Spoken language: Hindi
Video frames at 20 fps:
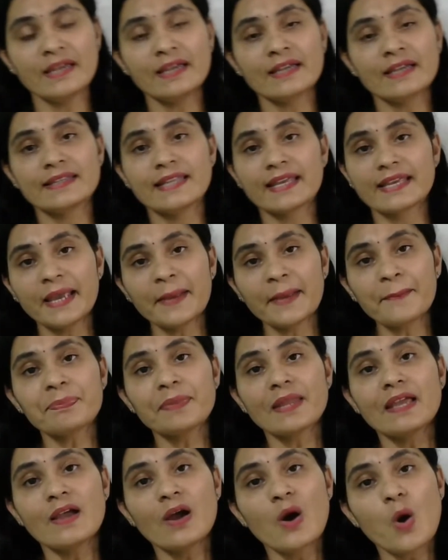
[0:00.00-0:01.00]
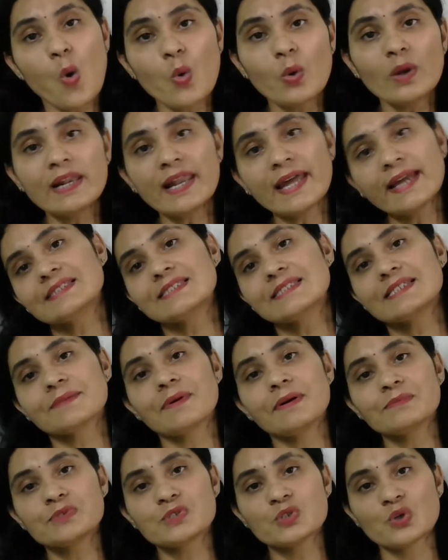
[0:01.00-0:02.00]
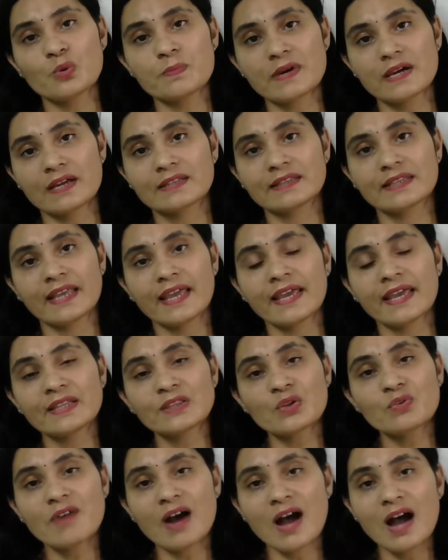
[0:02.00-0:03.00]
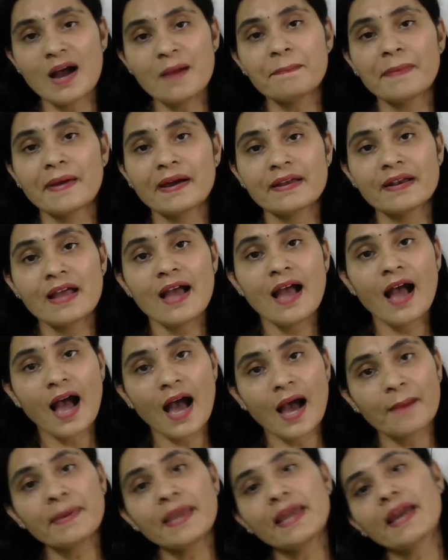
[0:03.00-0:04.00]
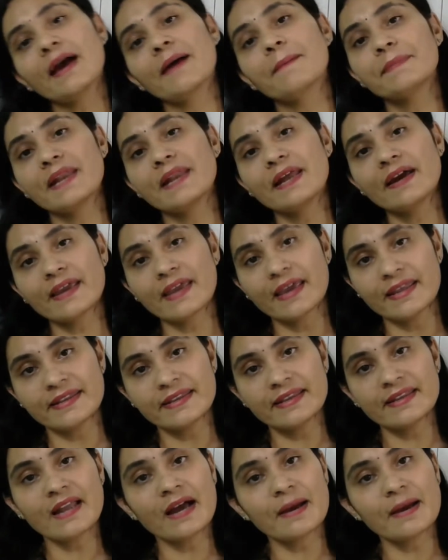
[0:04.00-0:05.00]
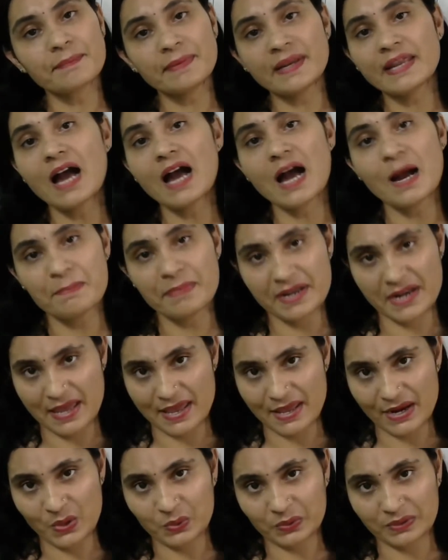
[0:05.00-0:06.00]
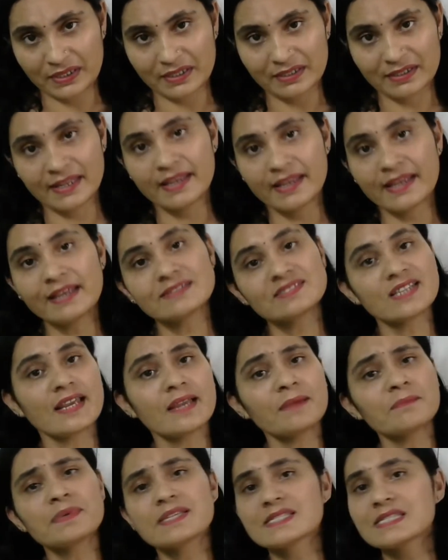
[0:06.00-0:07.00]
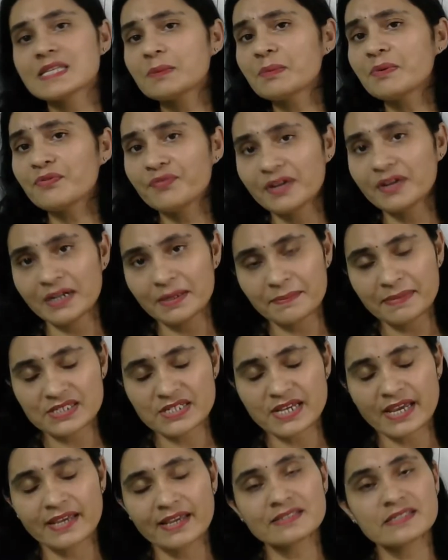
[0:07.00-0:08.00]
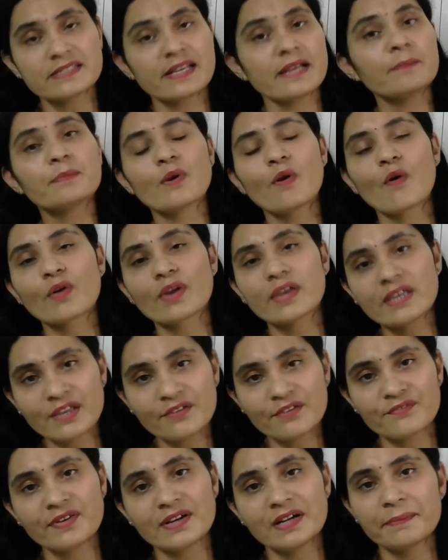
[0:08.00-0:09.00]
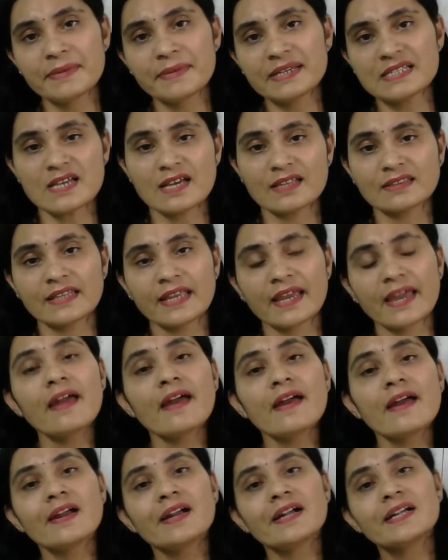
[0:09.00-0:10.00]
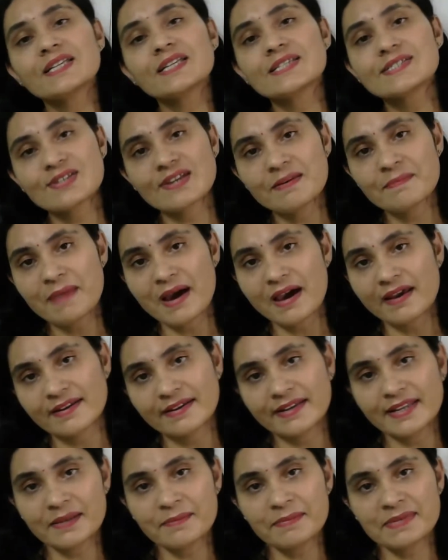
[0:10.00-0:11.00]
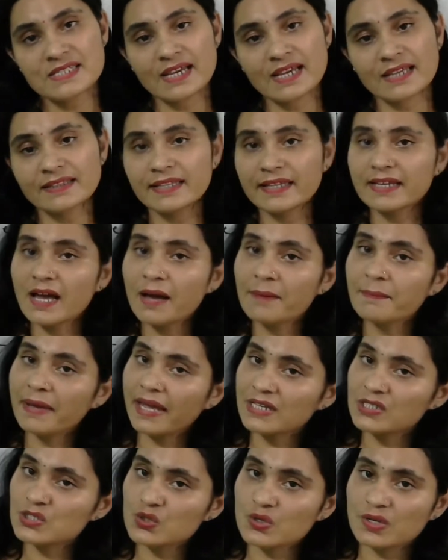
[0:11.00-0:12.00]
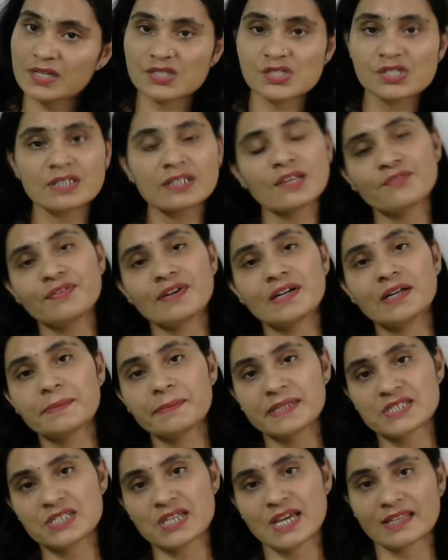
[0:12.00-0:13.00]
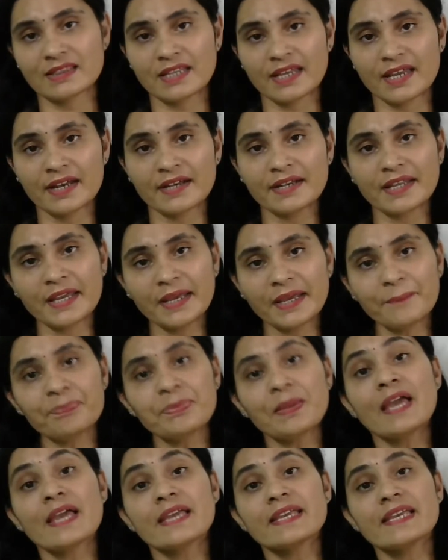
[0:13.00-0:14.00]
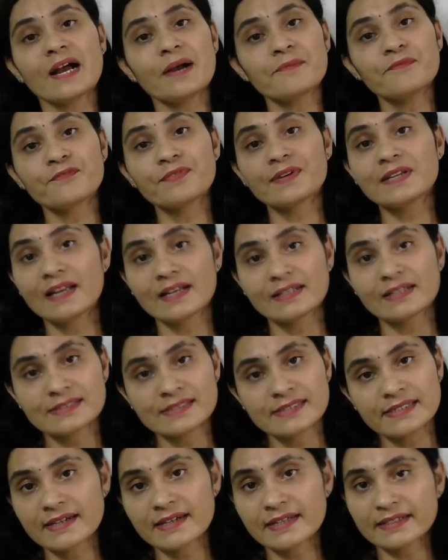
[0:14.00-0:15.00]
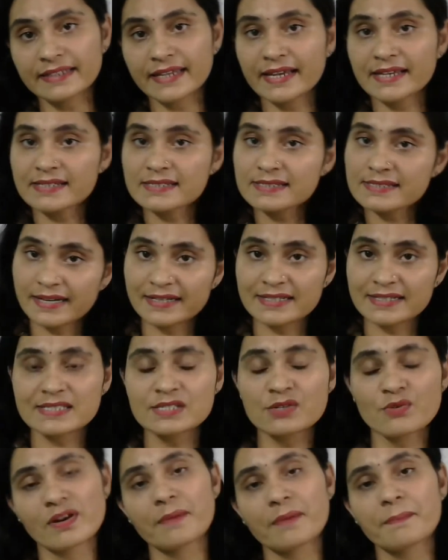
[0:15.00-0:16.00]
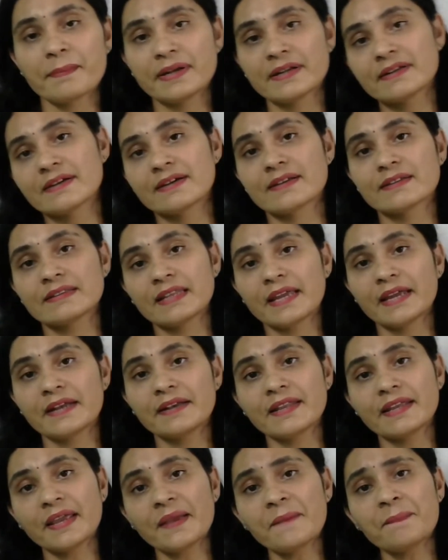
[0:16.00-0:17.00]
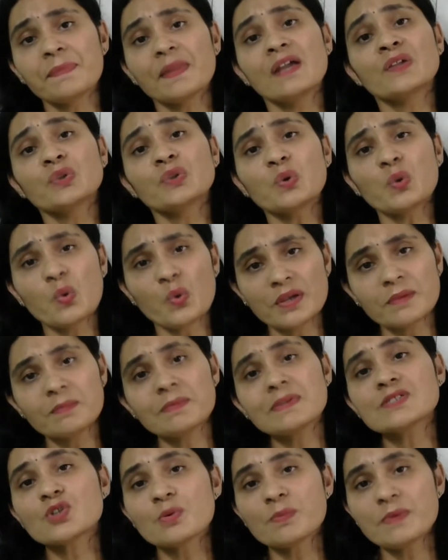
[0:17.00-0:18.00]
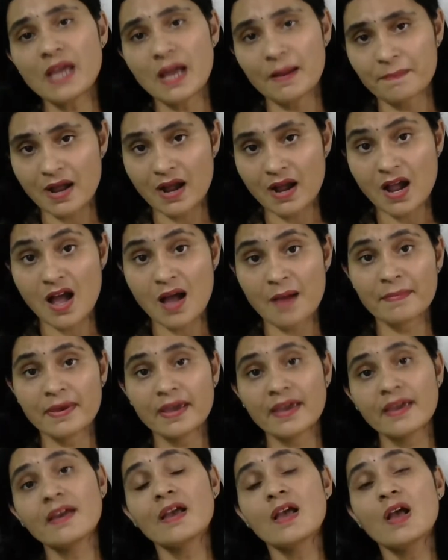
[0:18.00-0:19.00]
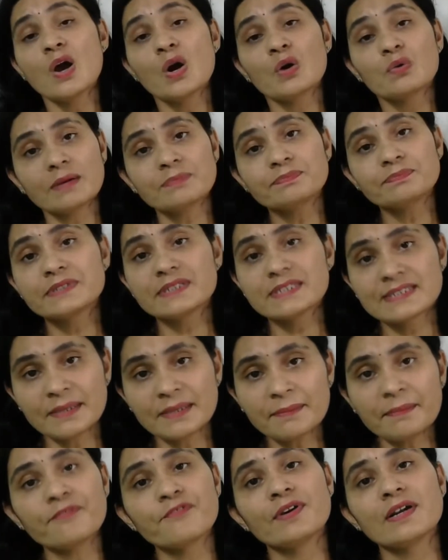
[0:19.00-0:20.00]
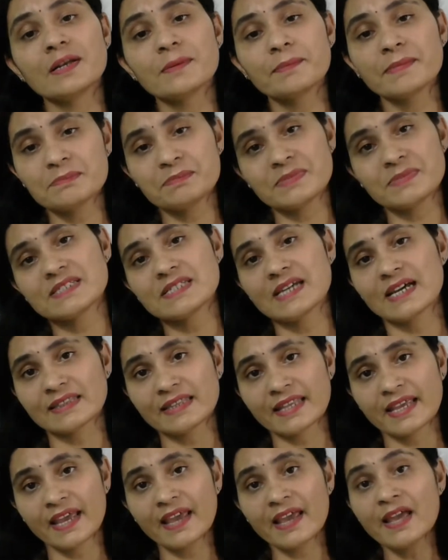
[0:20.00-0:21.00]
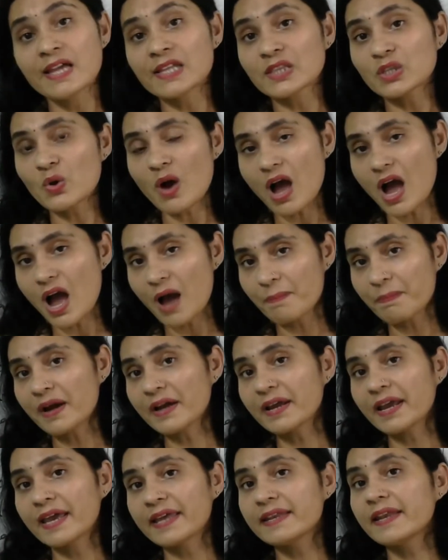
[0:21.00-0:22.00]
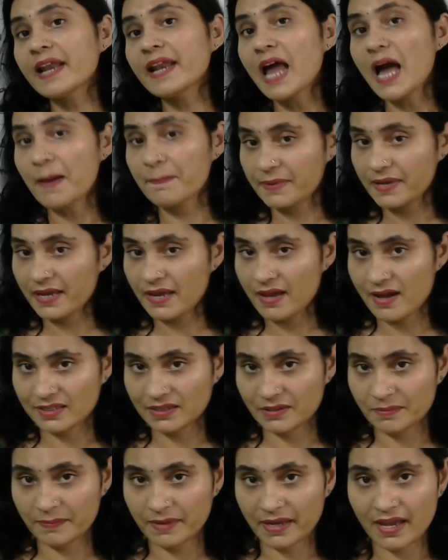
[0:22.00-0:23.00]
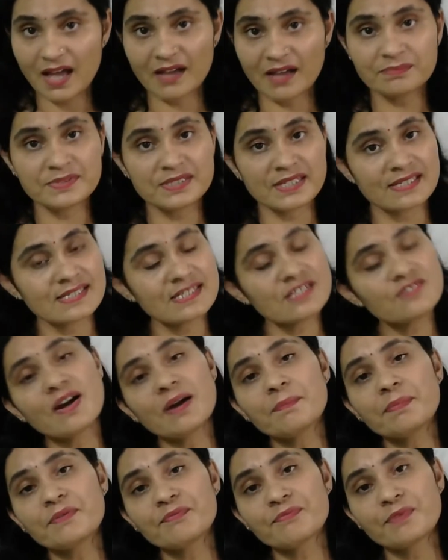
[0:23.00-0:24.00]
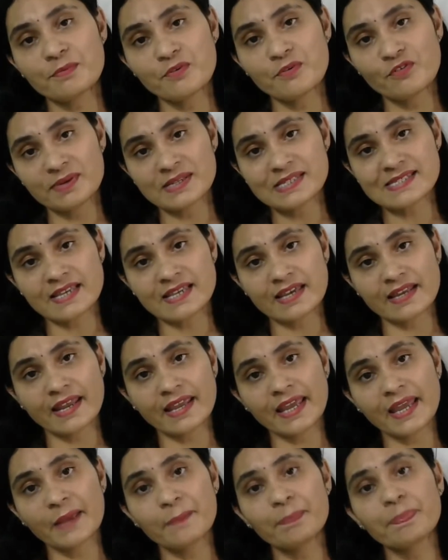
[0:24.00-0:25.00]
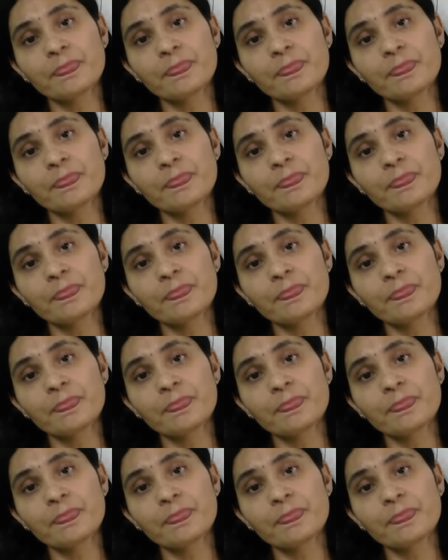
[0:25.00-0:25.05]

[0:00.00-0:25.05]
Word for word: देखिए ऑनलाइन जब हम जॉब करते हैं तो वहाँ पर हमें अपना कैरियर अपने आप बनाना होता है ठीक है चाहे हम किसी भी फील्ड में जाए चाहे हम ब्लॉगिंग के फील्ड में जाते हैं डिजिटल मार्केटिंग में जाते हैं या हम एजुकेशन के फील्ड में जाते हैं ठीक है या हम लांसिंग करते हैं साइट डेवलपमेंट करते हैं ठीक है तो कोई भी जो भी आपका काम है वो आप किसी भी फील्ड में भी जाते हैं तो आपका कैरियर आपके हाथ में है आप जैसे वहाँ पर परफॉर्मेंस करेंगे